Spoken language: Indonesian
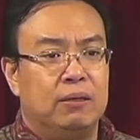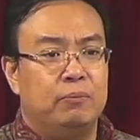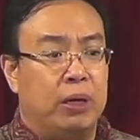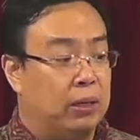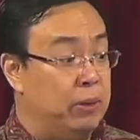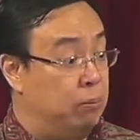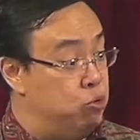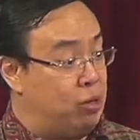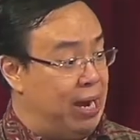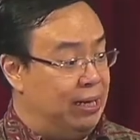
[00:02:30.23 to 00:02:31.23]
Mereka bilang,
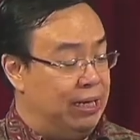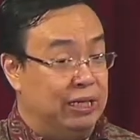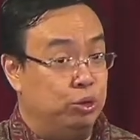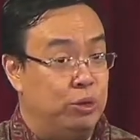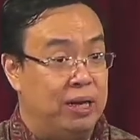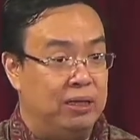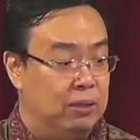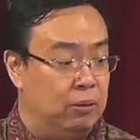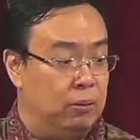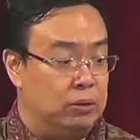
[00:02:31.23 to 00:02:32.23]
bukan ini sudah
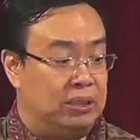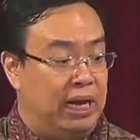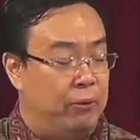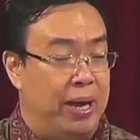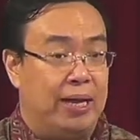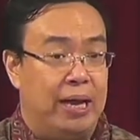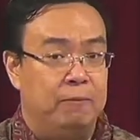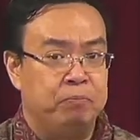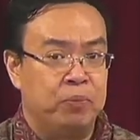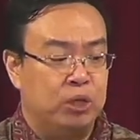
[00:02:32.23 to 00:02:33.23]

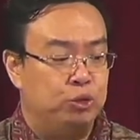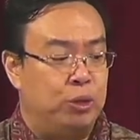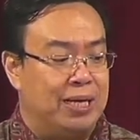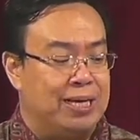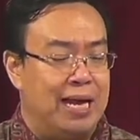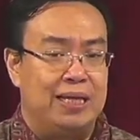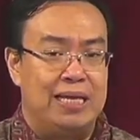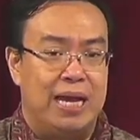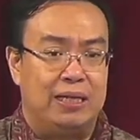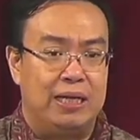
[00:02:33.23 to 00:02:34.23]
diselewengkan, sudah
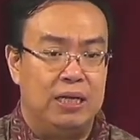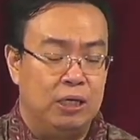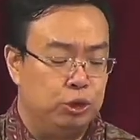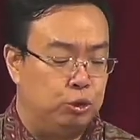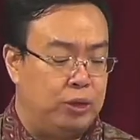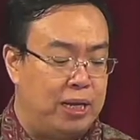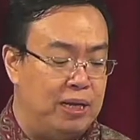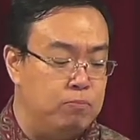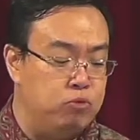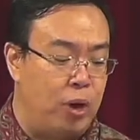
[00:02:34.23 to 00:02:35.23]
diganti-ganti, sudah
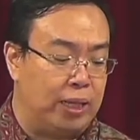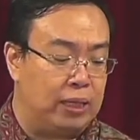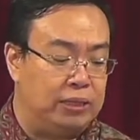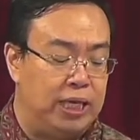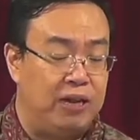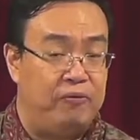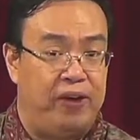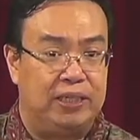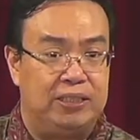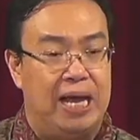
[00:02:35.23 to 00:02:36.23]
dibuat jadi
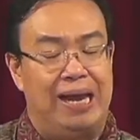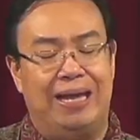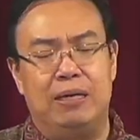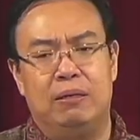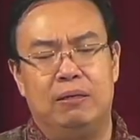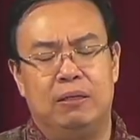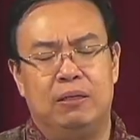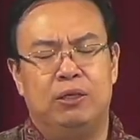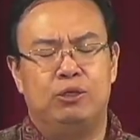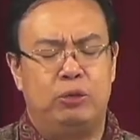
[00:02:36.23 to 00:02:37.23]
versi yang lain.
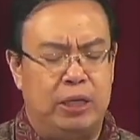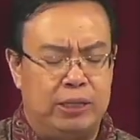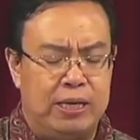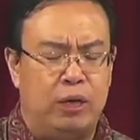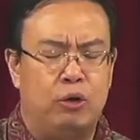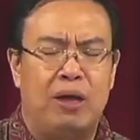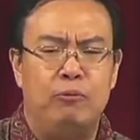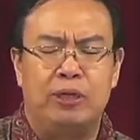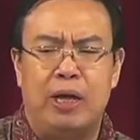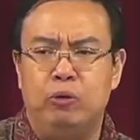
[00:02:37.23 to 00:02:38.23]
Saudara tanya, kok
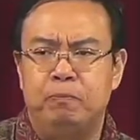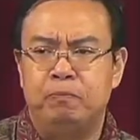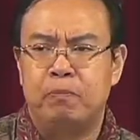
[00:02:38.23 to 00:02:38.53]
kamu tahu?